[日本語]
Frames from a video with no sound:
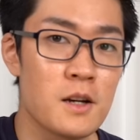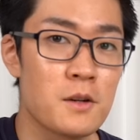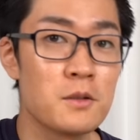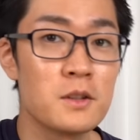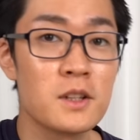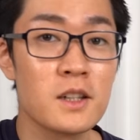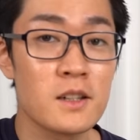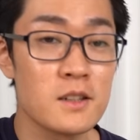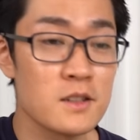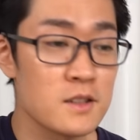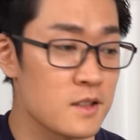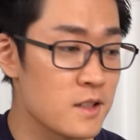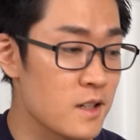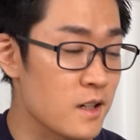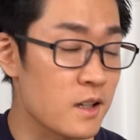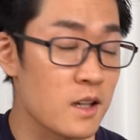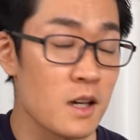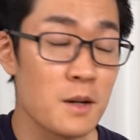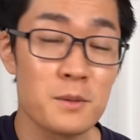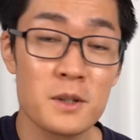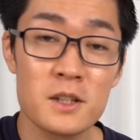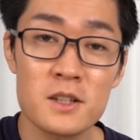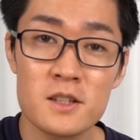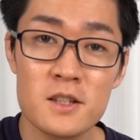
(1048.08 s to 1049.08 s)
こんな感じで
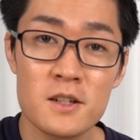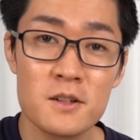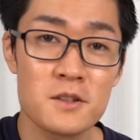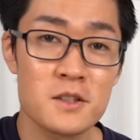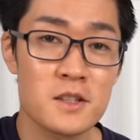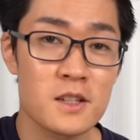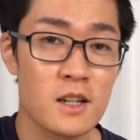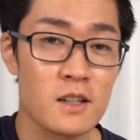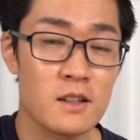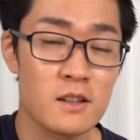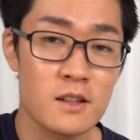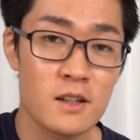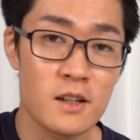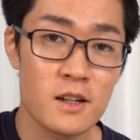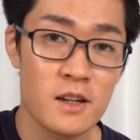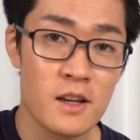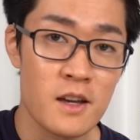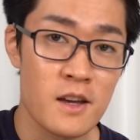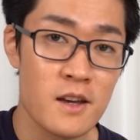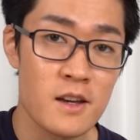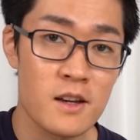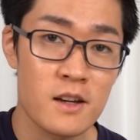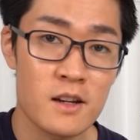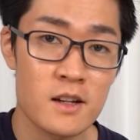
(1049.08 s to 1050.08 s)
キャパシタを使った
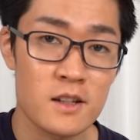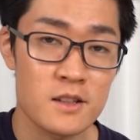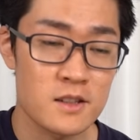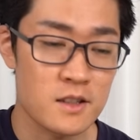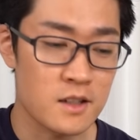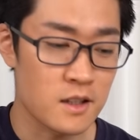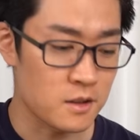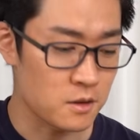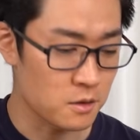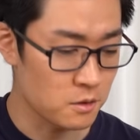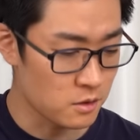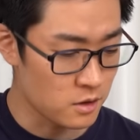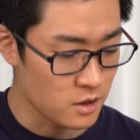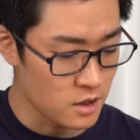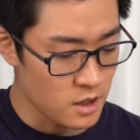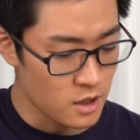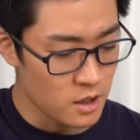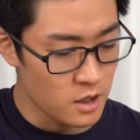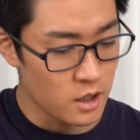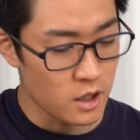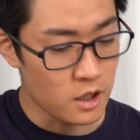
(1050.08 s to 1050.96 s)
平滑化と、